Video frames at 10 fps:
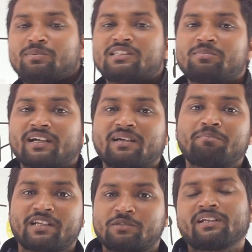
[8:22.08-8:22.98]
स्पिल्सबर्ग के
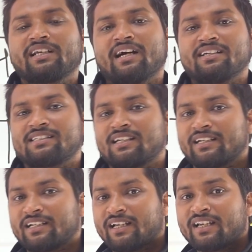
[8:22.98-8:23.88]
बचपन की कहानी से
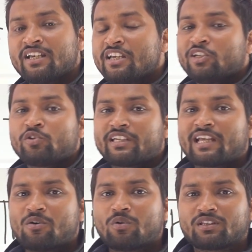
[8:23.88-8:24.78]
रिलेटेड है क्योंकि
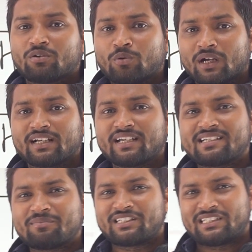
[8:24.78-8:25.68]
क्या हुआ हुआ था कि
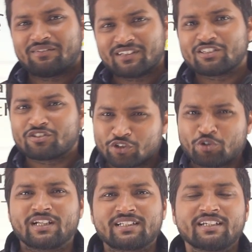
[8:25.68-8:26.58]
जब स्टीवन
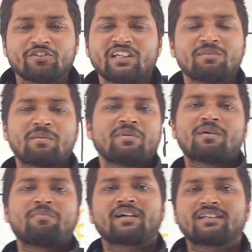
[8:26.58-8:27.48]
छोटे थे तो इनके मम्मी
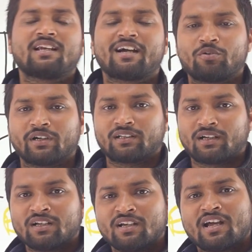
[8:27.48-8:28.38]
पापा का तलाक हो गया था